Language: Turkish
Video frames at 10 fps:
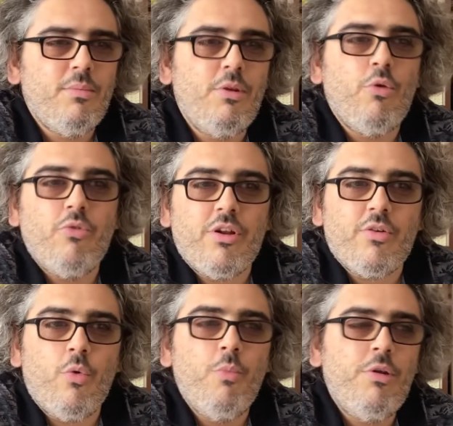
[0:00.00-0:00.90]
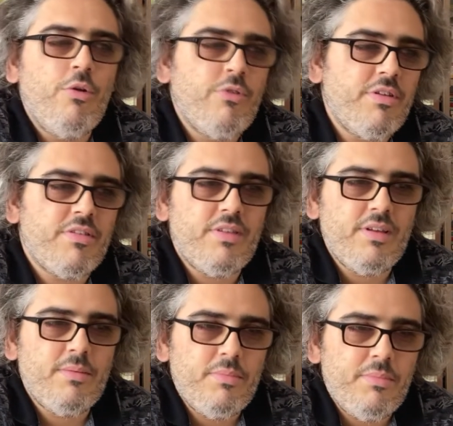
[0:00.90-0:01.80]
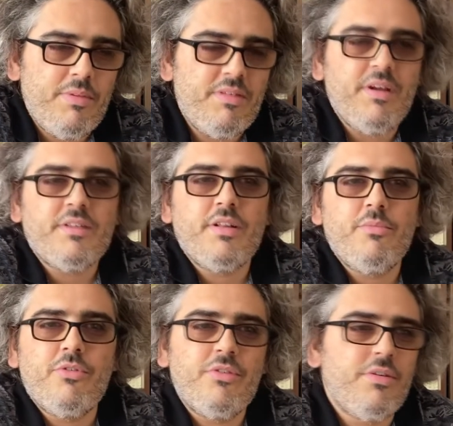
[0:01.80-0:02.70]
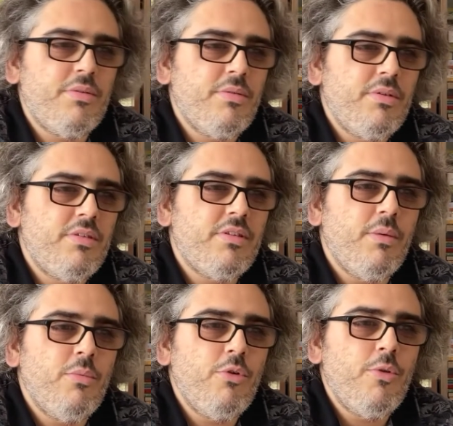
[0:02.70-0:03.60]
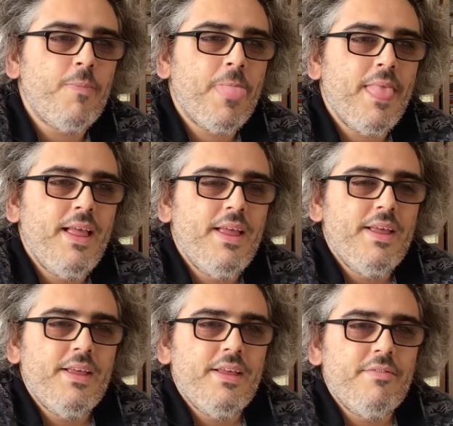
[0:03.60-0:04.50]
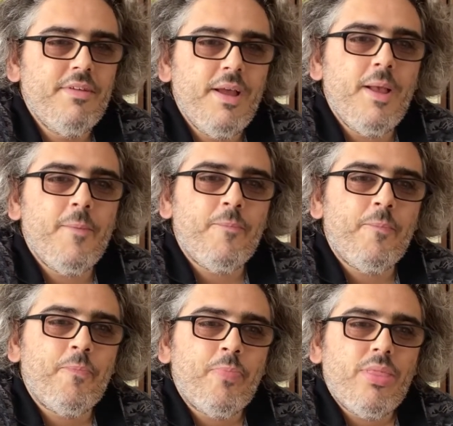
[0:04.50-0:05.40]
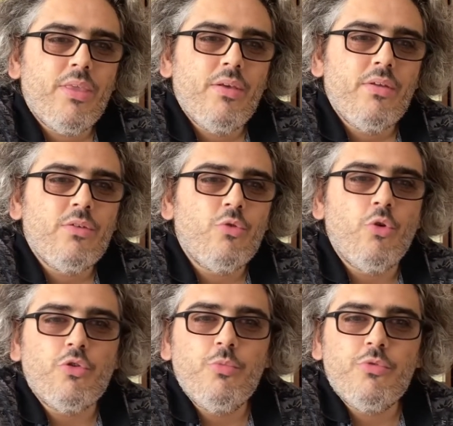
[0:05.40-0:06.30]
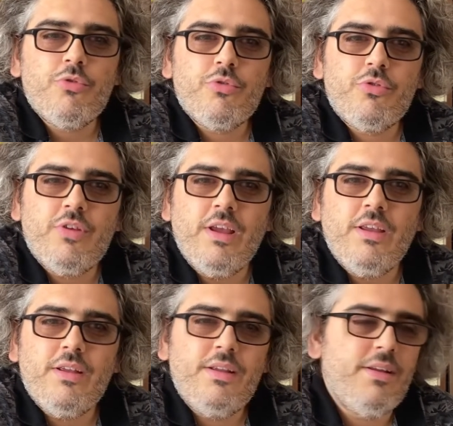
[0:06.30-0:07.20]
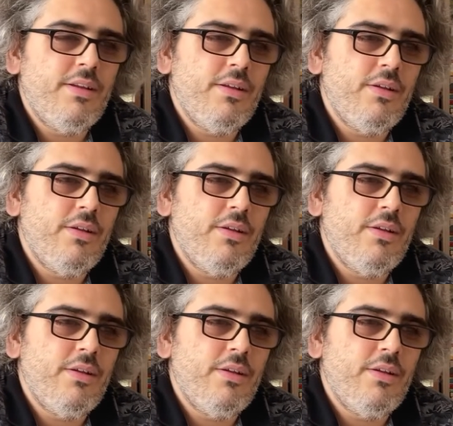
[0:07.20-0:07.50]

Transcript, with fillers: Milyonlarca, 10 milyonlarcası bir ziyaret etmiştir İstanbul'u. Ve gördüğümüz şey e,